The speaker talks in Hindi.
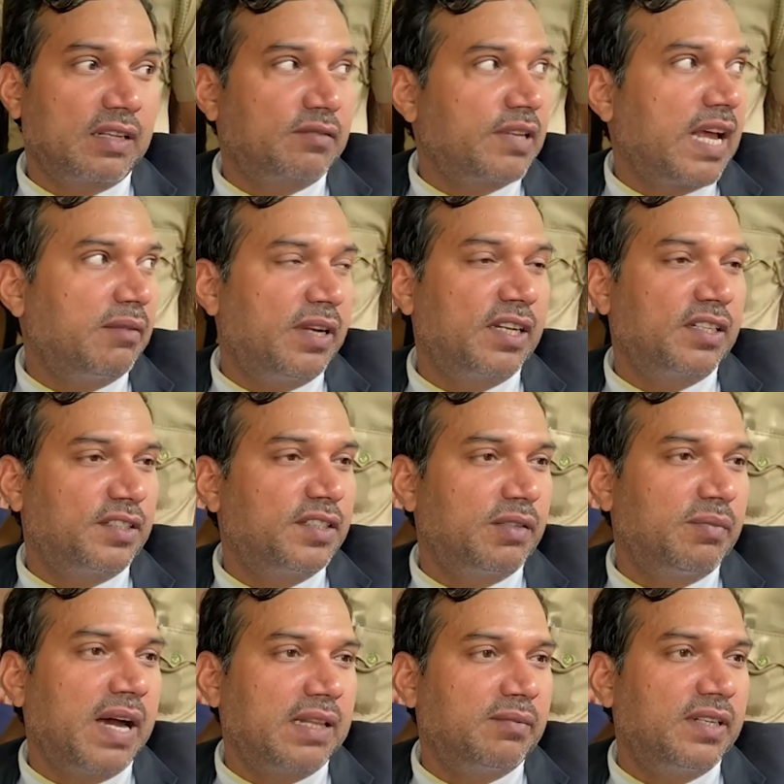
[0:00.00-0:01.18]
तक शायद मैंने किसी
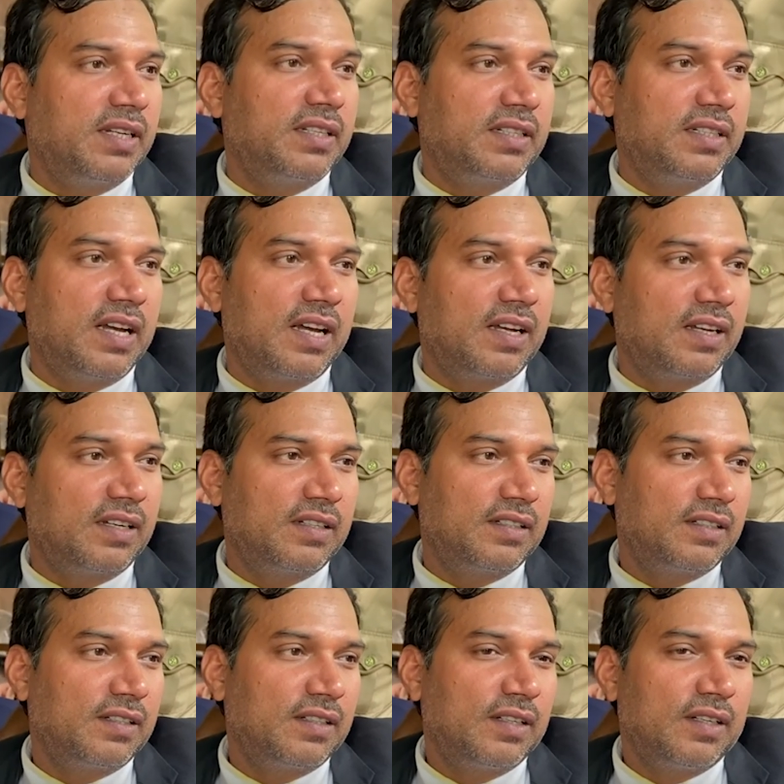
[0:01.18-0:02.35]
से बात भी नहीं किया है
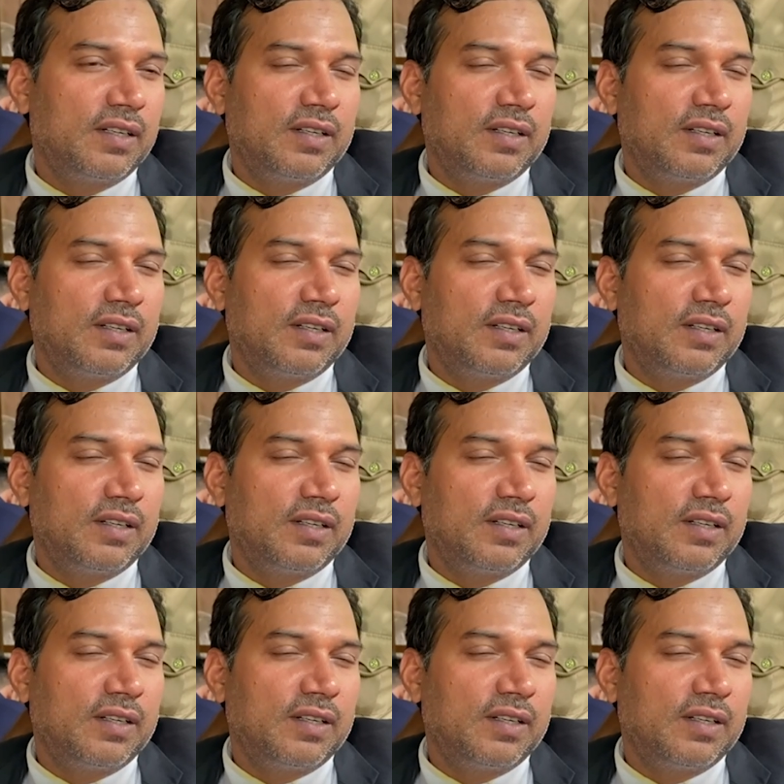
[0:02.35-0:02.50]
हम्म।